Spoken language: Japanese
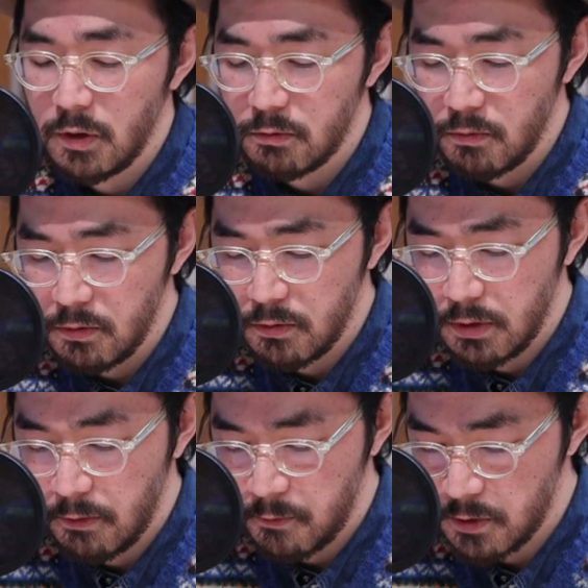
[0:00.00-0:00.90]
まあ、どういうふう
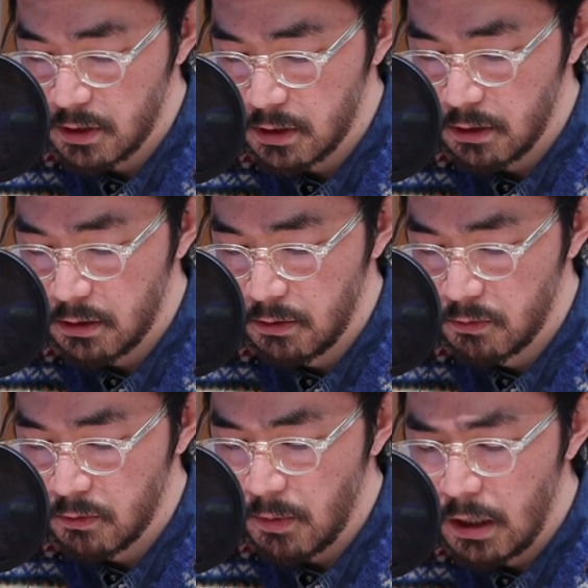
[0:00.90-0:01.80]
に複雑かってい
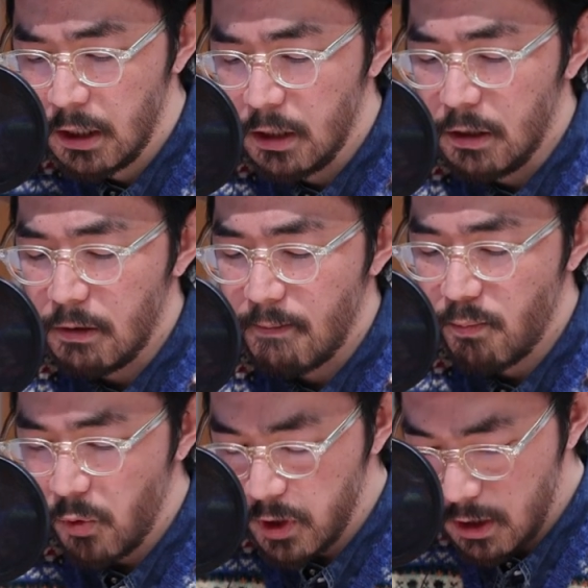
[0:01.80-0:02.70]
うと、はい、まあ
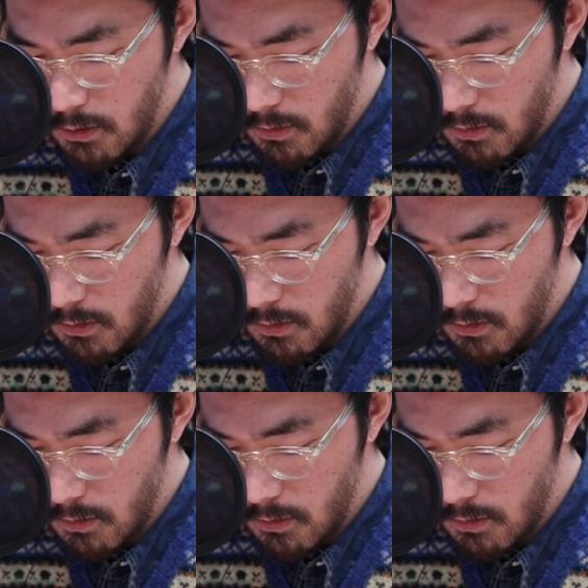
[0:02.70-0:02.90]
もち